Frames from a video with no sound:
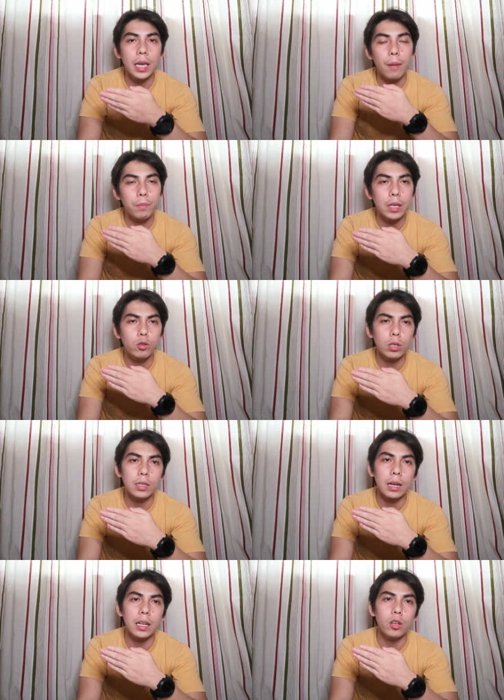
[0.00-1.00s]
I-apply nyo sa
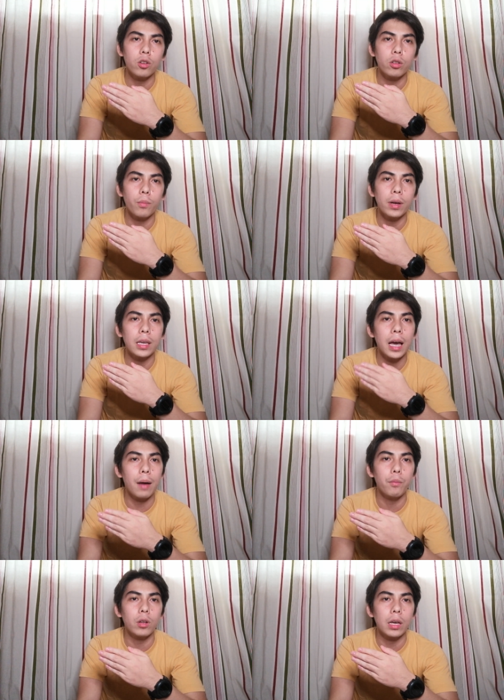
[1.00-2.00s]
sarili nyo na maging
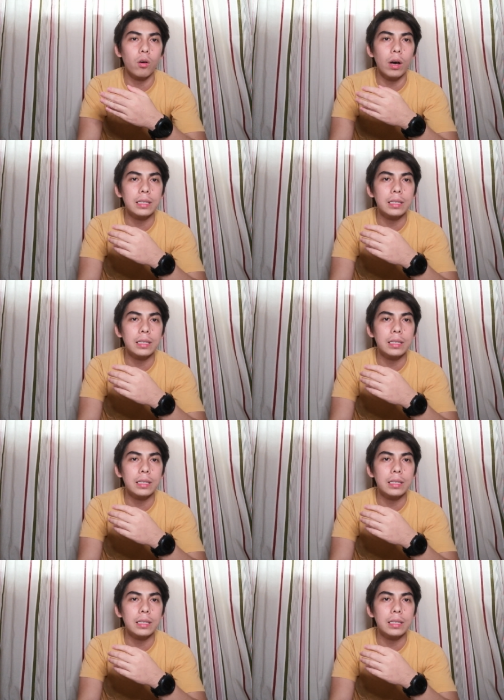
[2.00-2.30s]
humble kayo.